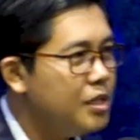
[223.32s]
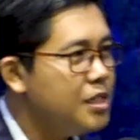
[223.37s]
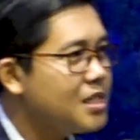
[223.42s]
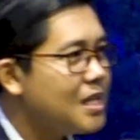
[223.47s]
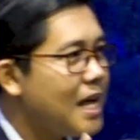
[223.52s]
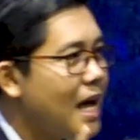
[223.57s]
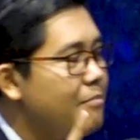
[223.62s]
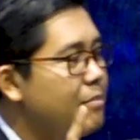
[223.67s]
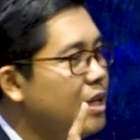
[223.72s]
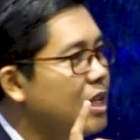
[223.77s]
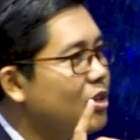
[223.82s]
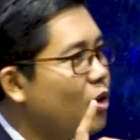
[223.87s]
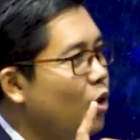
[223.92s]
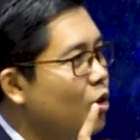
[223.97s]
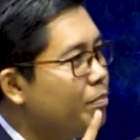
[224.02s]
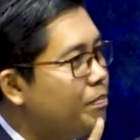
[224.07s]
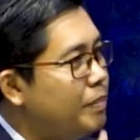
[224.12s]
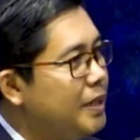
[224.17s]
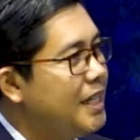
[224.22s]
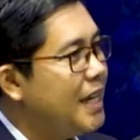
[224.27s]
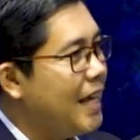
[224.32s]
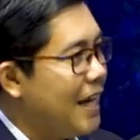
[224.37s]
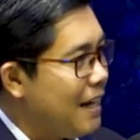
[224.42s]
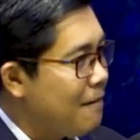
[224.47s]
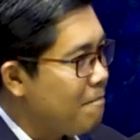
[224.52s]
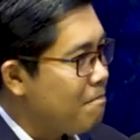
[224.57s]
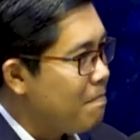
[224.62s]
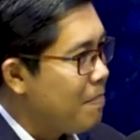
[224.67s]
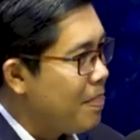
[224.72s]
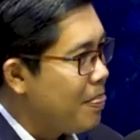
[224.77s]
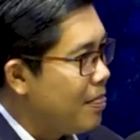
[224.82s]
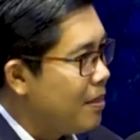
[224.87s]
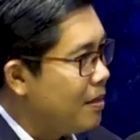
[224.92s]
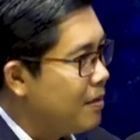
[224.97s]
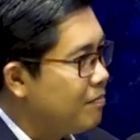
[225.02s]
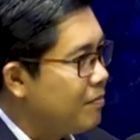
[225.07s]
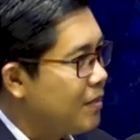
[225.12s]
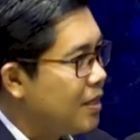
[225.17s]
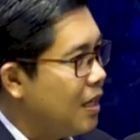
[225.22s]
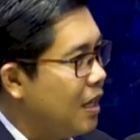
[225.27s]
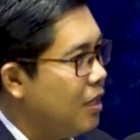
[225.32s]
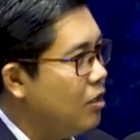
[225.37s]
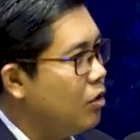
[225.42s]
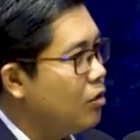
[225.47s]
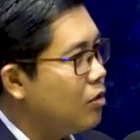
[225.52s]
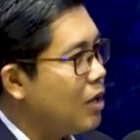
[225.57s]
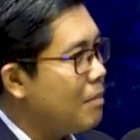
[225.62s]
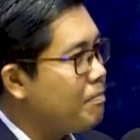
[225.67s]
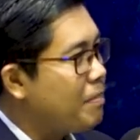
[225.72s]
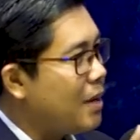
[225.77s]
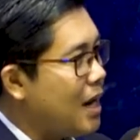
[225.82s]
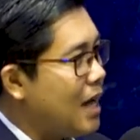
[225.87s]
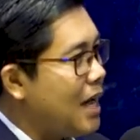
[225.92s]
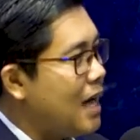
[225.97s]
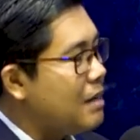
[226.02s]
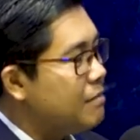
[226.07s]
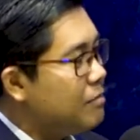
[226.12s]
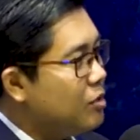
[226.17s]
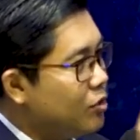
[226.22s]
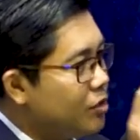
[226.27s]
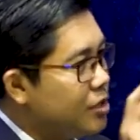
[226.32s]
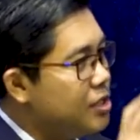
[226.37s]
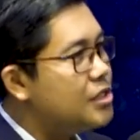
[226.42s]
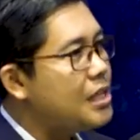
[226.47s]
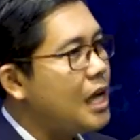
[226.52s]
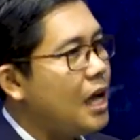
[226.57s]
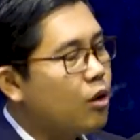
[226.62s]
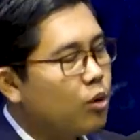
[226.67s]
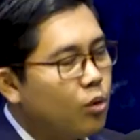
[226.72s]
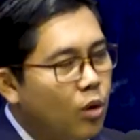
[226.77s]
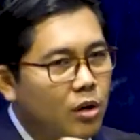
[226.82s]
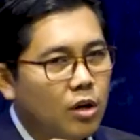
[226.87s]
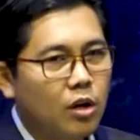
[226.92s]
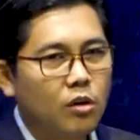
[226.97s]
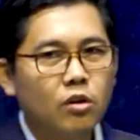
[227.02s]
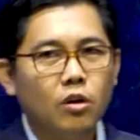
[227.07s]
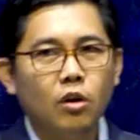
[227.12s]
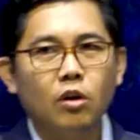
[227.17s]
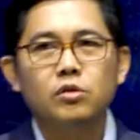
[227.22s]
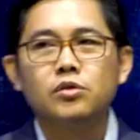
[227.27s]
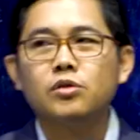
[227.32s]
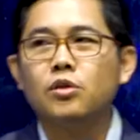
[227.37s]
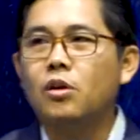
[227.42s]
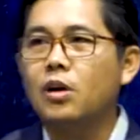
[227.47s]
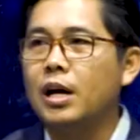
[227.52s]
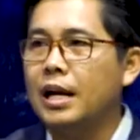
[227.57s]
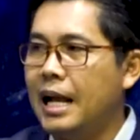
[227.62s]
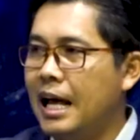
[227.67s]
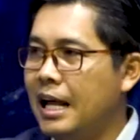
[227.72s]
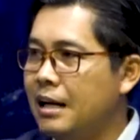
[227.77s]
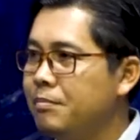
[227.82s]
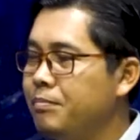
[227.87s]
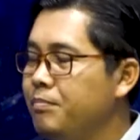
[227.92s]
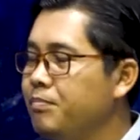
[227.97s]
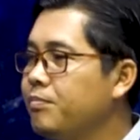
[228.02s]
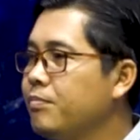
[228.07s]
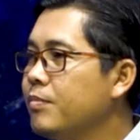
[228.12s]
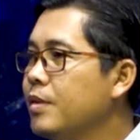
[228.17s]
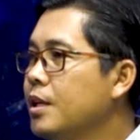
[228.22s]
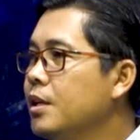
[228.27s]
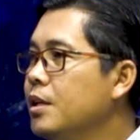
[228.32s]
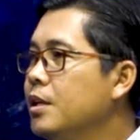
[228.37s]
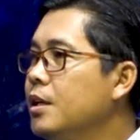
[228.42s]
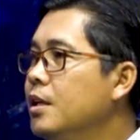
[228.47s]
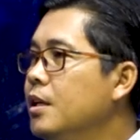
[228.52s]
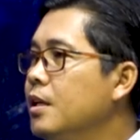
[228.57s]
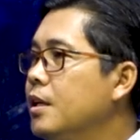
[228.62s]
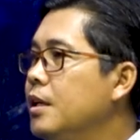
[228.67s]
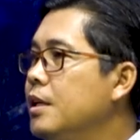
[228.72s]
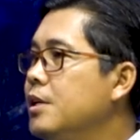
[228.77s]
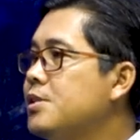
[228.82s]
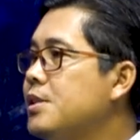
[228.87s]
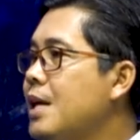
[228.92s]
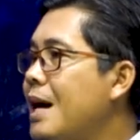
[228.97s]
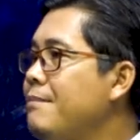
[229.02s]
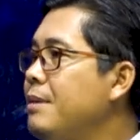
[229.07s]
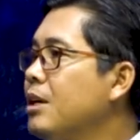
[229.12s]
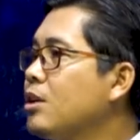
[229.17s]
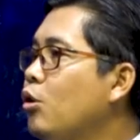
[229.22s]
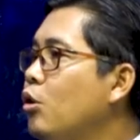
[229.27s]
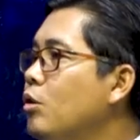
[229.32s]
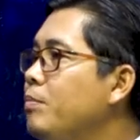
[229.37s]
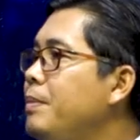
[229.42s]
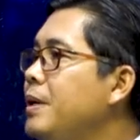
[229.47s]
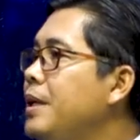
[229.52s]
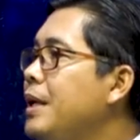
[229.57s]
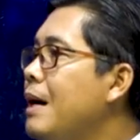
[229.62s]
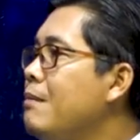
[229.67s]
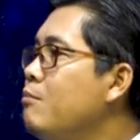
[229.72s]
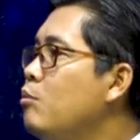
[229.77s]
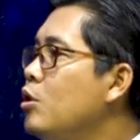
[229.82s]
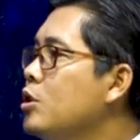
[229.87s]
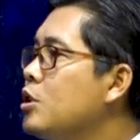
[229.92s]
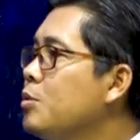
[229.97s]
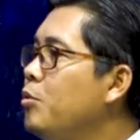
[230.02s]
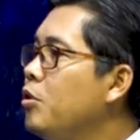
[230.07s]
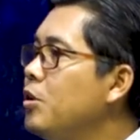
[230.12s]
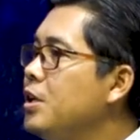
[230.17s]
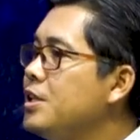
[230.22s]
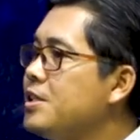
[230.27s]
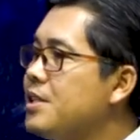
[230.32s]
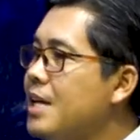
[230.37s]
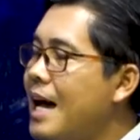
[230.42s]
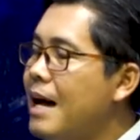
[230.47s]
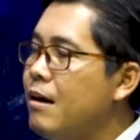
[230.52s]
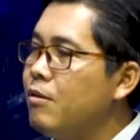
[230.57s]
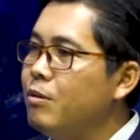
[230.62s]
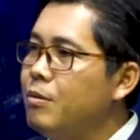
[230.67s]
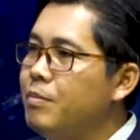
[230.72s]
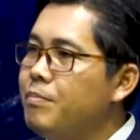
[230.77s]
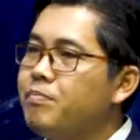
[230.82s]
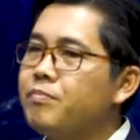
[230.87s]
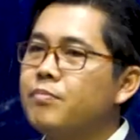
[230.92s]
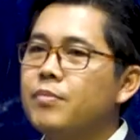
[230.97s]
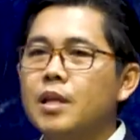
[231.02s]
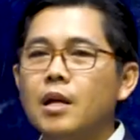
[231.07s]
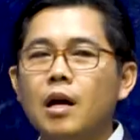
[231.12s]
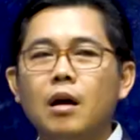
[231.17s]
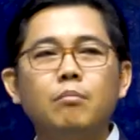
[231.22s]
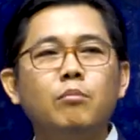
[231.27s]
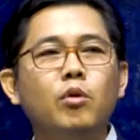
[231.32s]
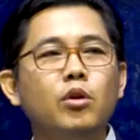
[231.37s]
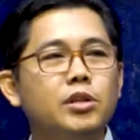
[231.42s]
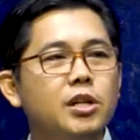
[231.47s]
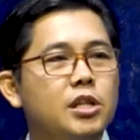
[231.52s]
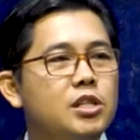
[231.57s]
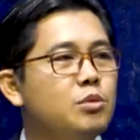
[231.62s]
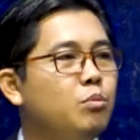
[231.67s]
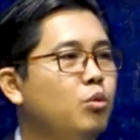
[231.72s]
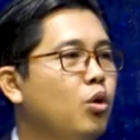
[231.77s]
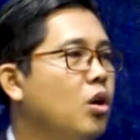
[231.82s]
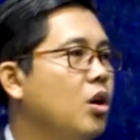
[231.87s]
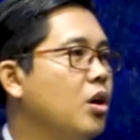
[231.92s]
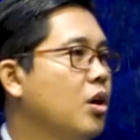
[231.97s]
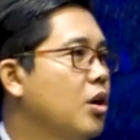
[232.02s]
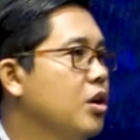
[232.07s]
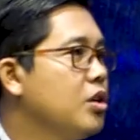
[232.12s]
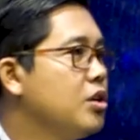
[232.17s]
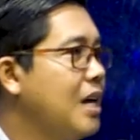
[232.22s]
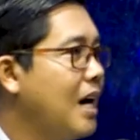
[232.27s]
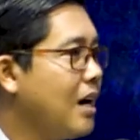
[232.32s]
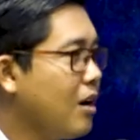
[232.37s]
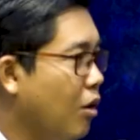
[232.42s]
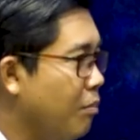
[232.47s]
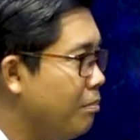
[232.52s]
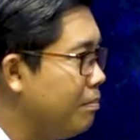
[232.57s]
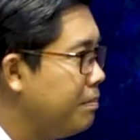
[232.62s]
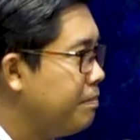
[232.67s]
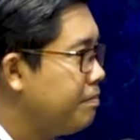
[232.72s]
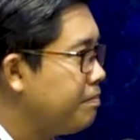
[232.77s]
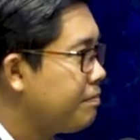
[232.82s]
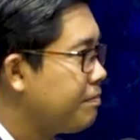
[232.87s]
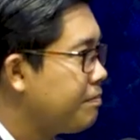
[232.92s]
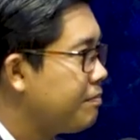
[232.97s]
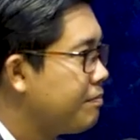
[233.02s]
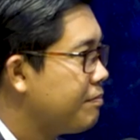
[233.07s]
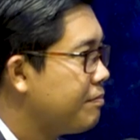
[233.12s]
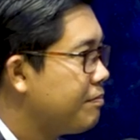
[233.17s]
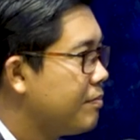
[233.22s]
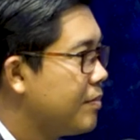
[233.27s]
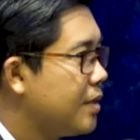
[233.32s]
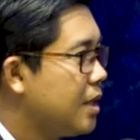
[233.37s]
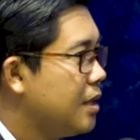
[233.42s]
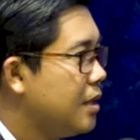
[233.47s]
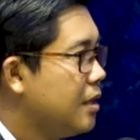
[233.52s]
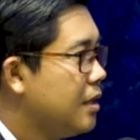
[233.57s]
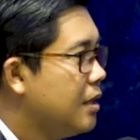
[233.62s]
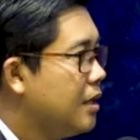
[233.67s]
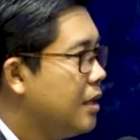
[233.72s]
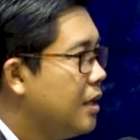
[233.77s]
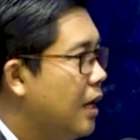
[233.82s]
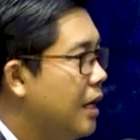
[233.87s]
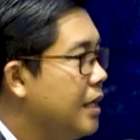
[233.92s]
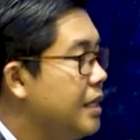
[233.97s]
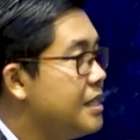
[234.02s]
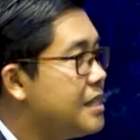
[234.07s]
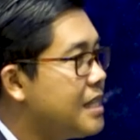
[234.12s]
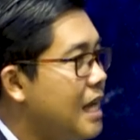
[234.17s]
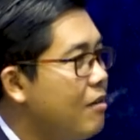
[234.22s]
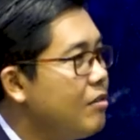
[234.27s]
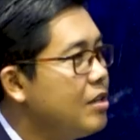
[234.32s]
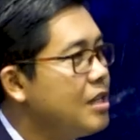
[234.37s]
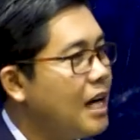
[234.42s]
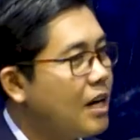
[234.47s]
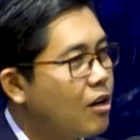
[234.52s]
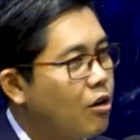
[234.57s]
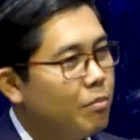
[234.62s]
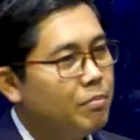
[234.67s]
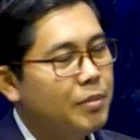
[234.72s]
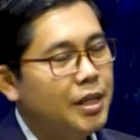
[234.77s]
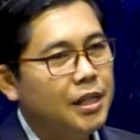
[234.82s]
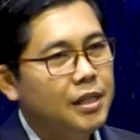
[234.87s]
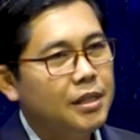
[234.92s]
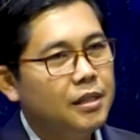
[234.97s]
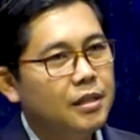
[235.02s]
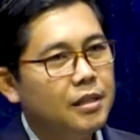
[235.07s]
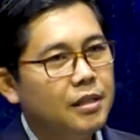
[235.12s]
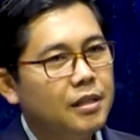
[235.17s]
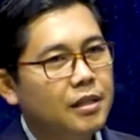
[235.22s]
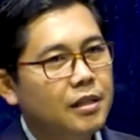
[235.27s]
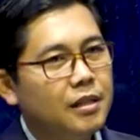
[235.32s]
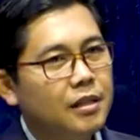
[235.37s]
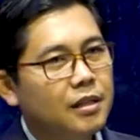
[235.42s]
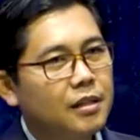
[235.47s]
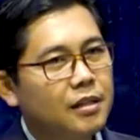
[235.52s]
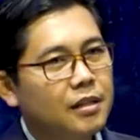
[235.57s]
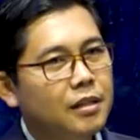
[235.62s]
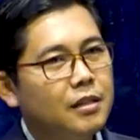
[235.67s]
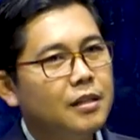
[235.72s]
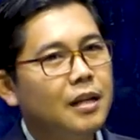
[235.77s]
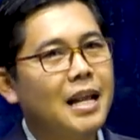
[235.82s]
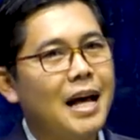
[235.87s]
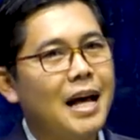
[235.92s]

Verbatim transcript: Isa miên con pi nè hay lục Abraham lục Isa ruộng đâu không sọc cả nắn Isa miên con pi nè môi mua Esau môi tiết mua Jacob hay Esau này Jacob ní cứ từ